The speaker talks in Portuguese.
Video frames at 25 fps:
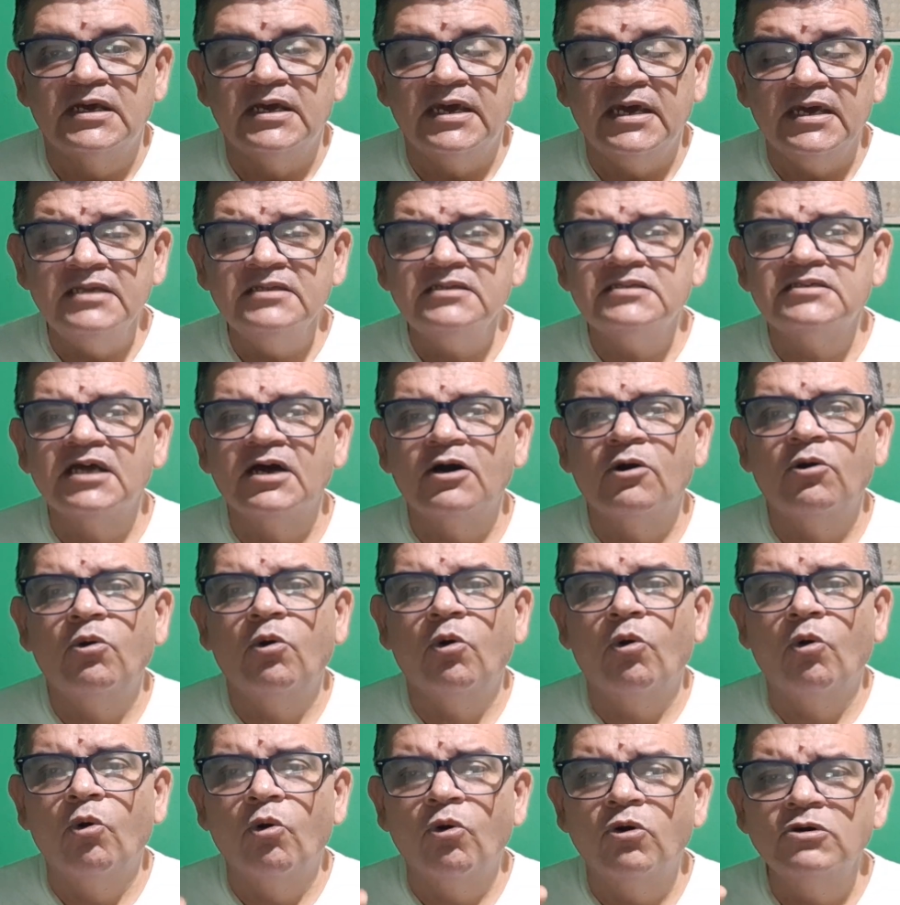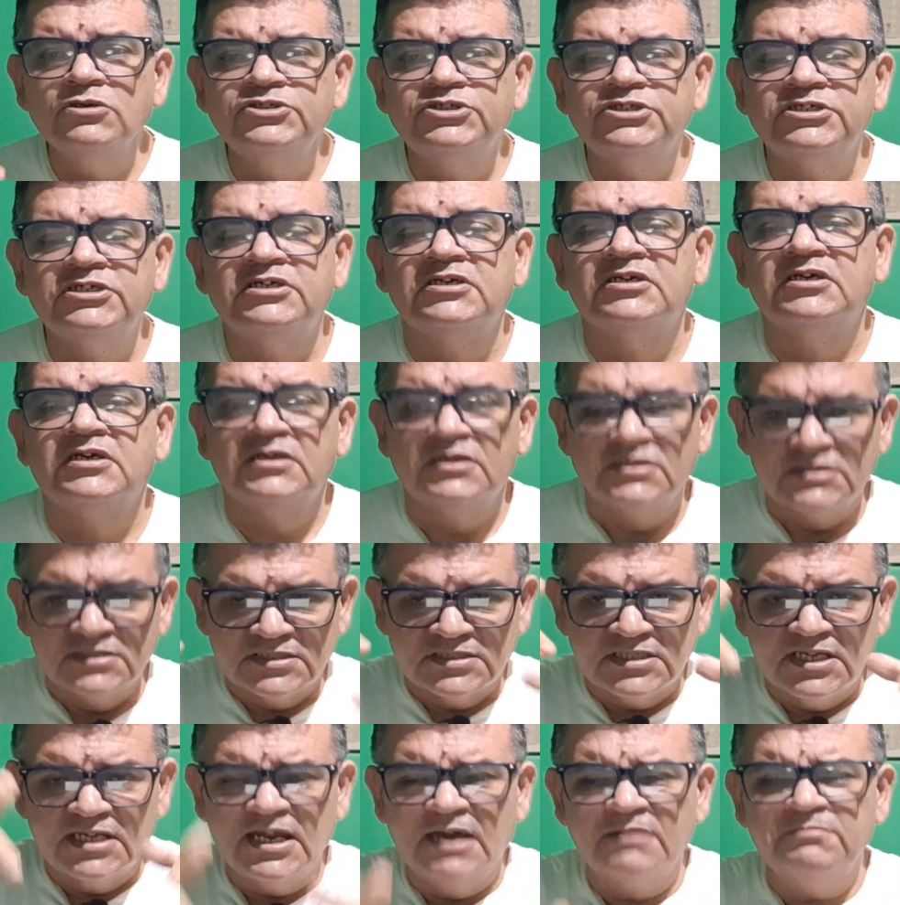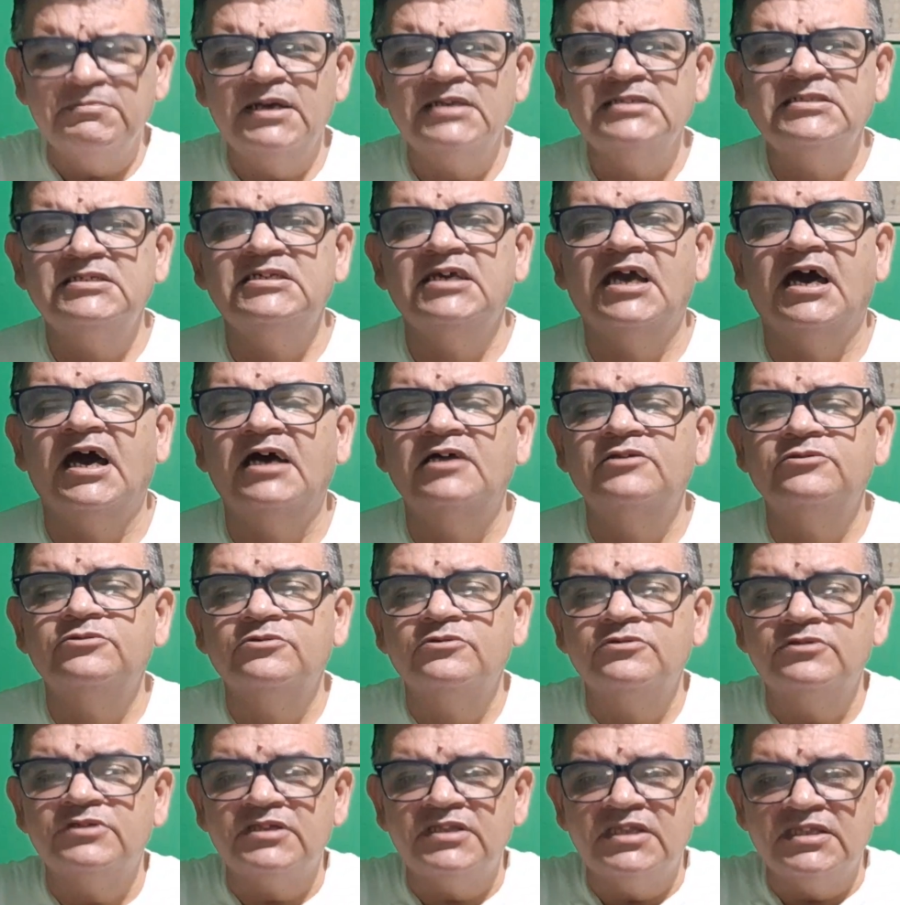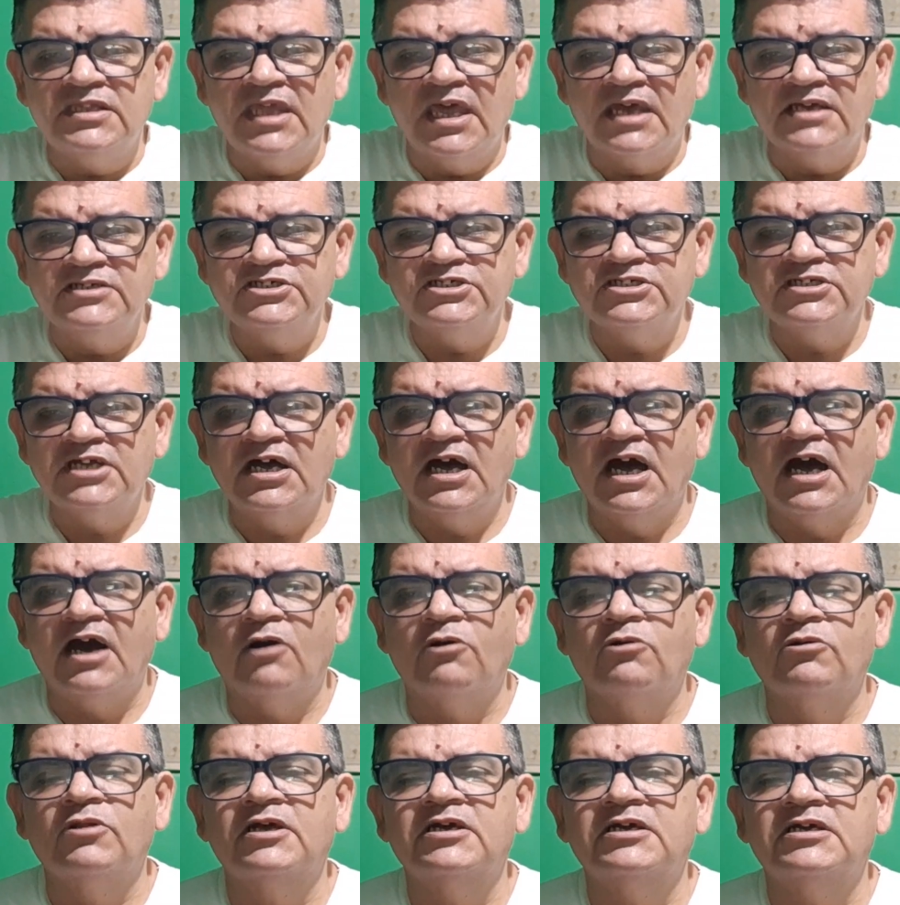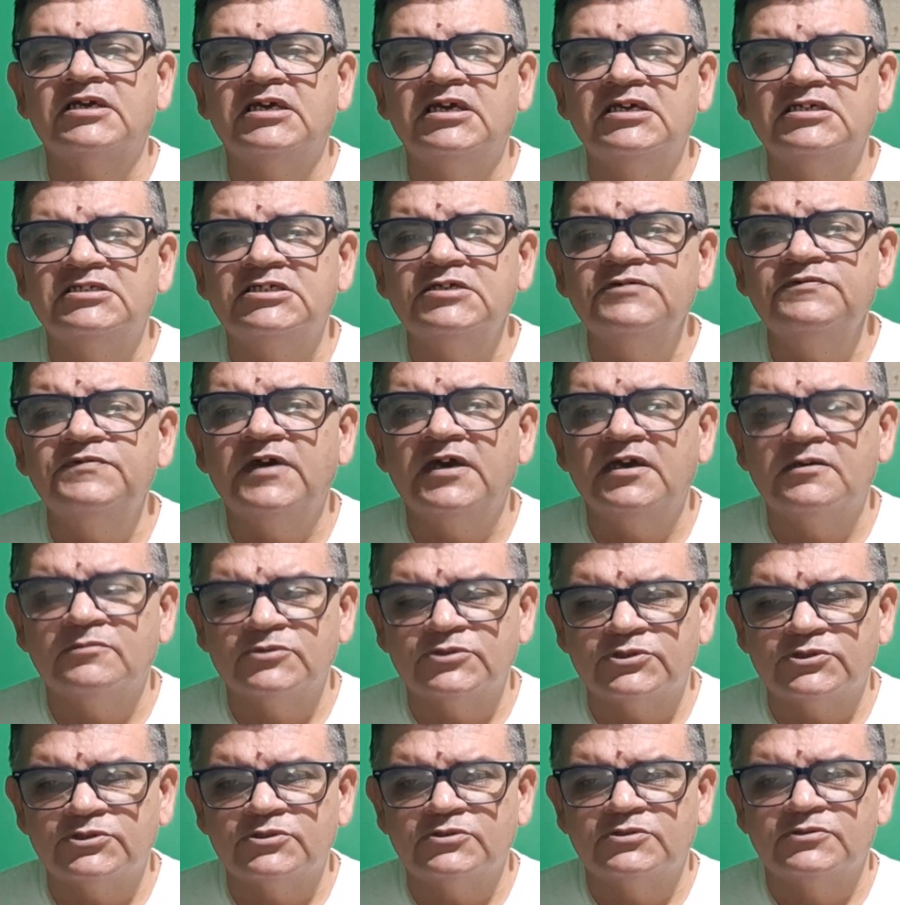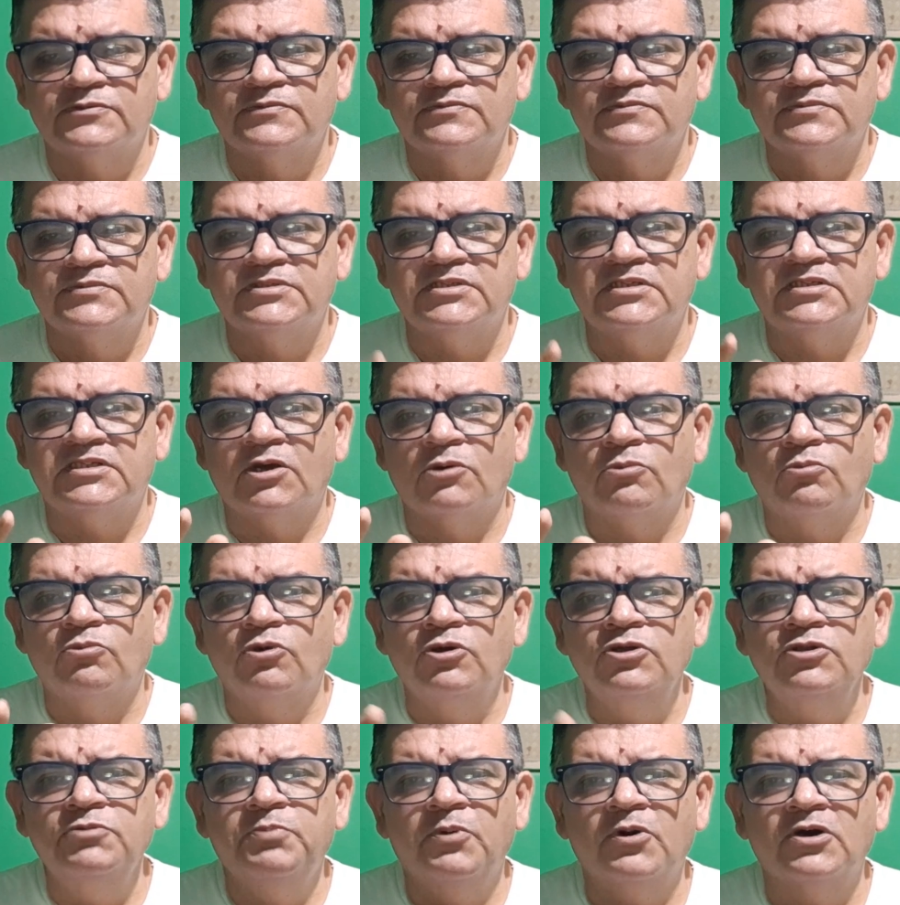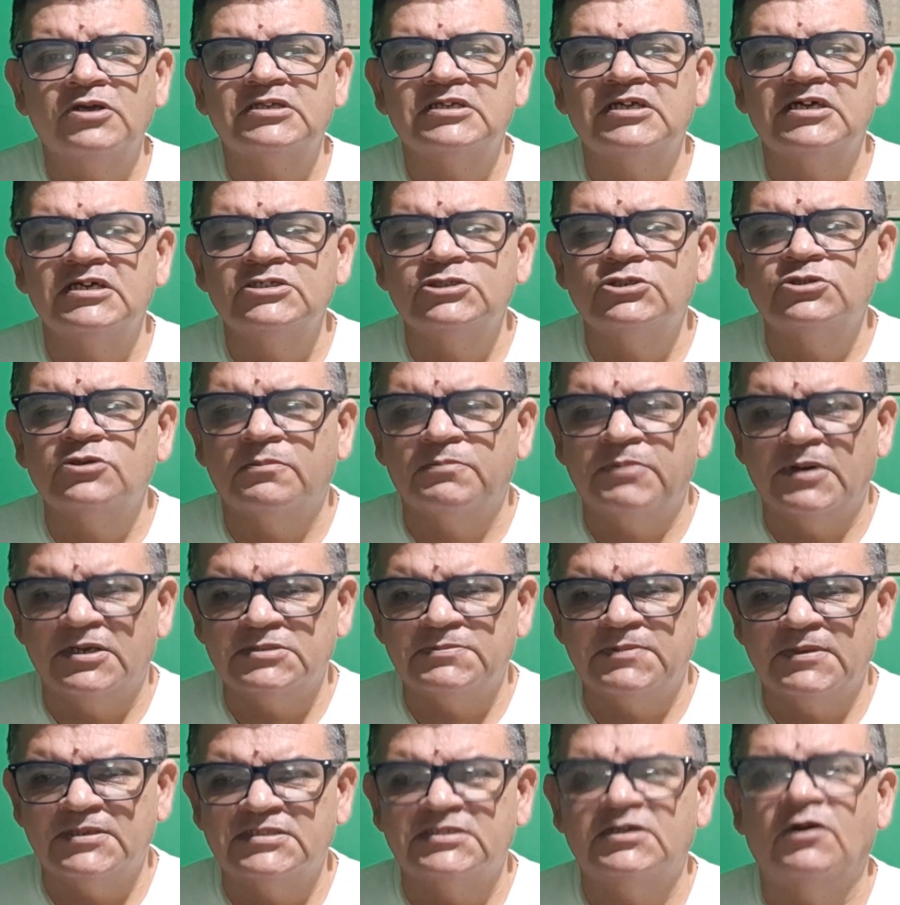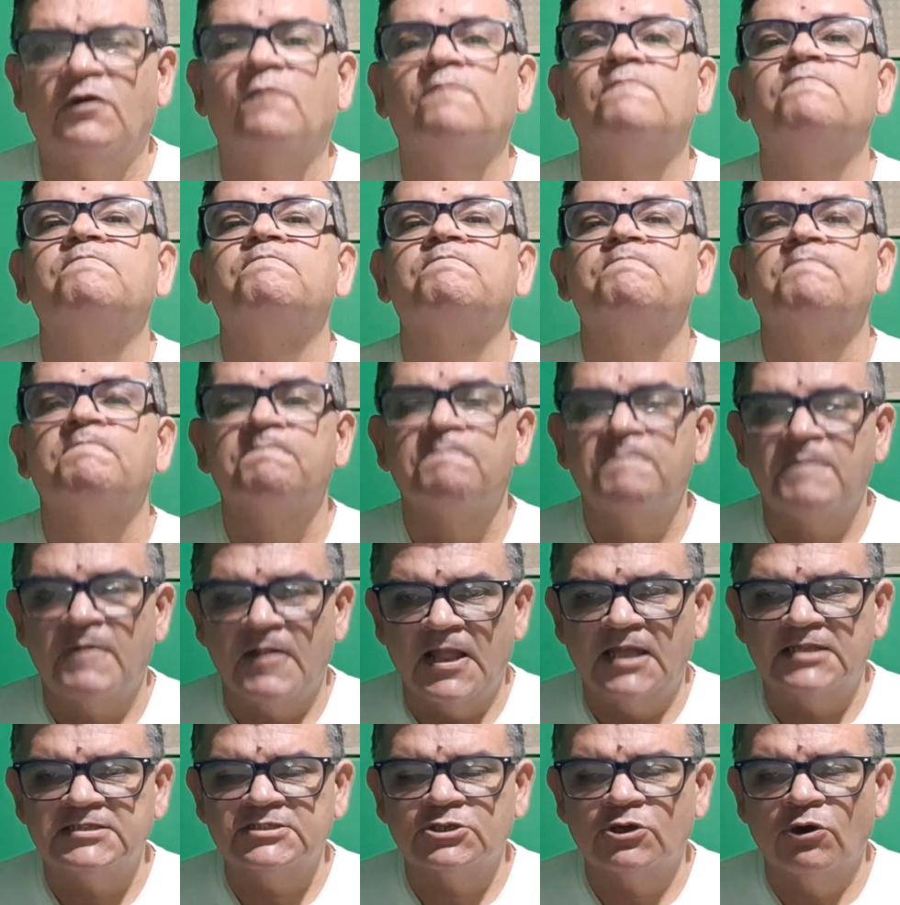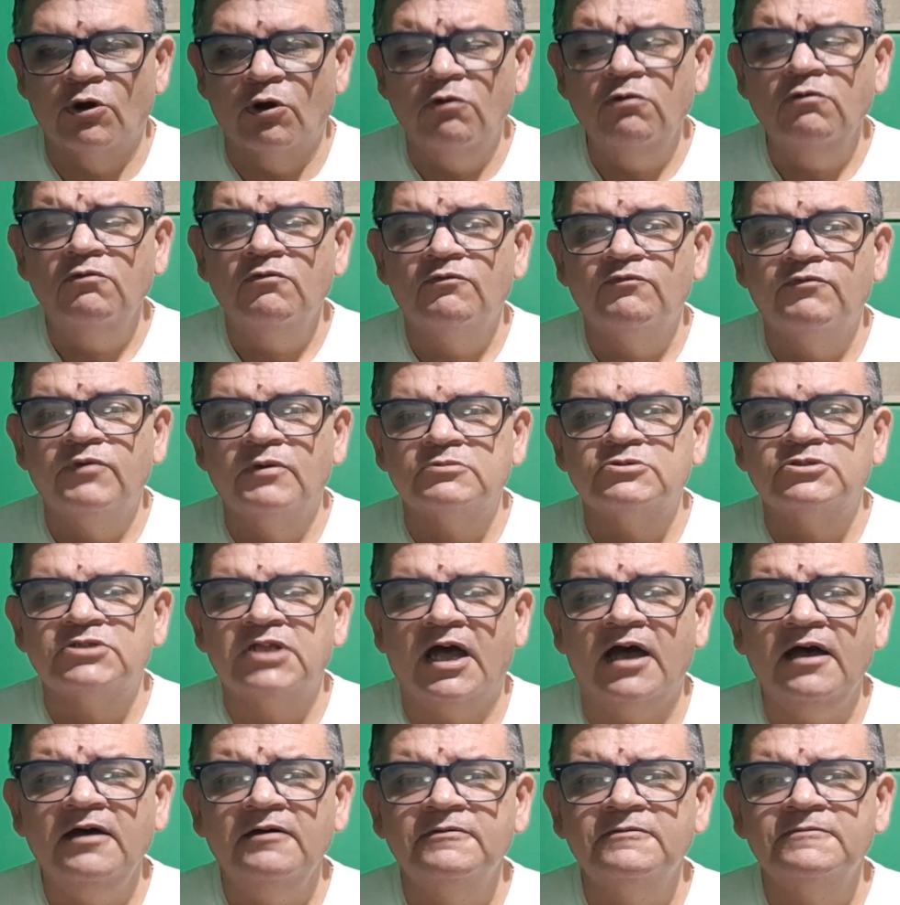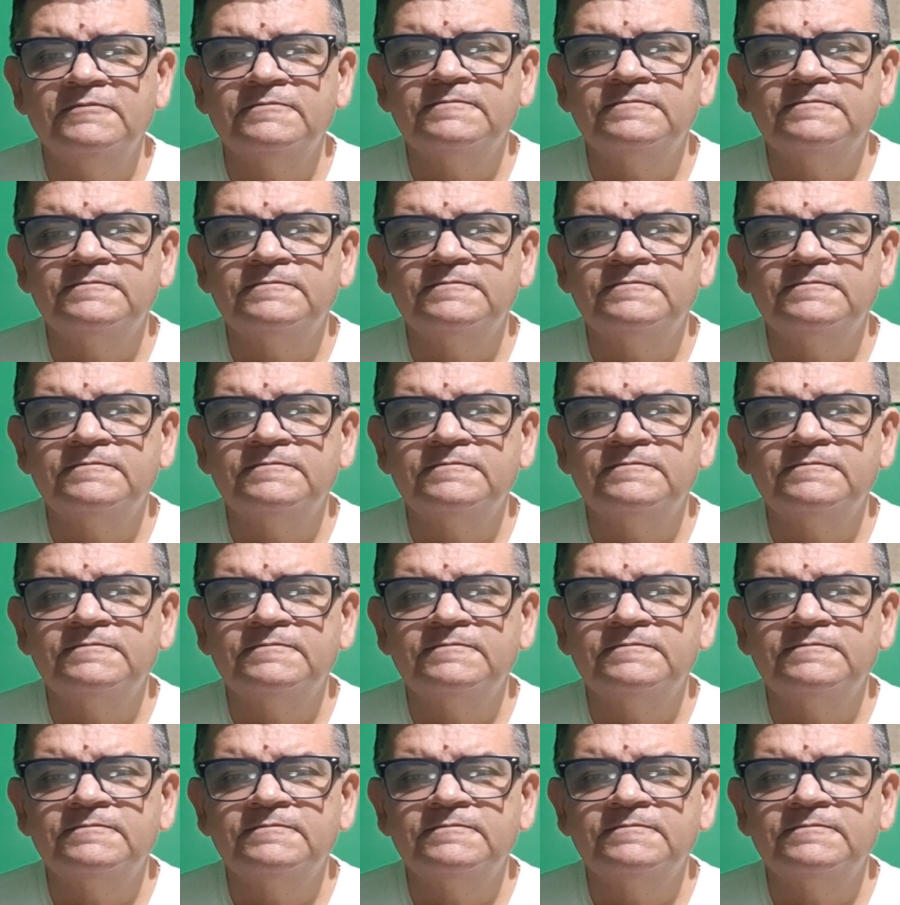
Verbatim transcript: Então, hoje será baseado nesta aula que tivemos. Então, muito importante sua participação. Let's go? Vamos lá?